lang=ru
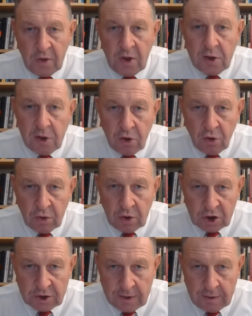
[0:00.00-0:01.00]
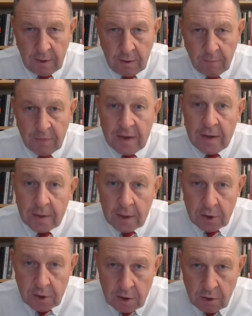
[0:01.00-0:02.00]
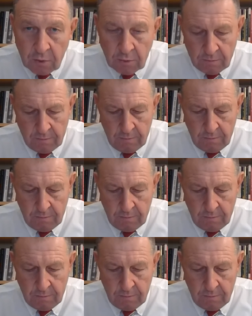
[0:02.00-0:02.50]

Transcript: и Соединенные Штаты, и Россию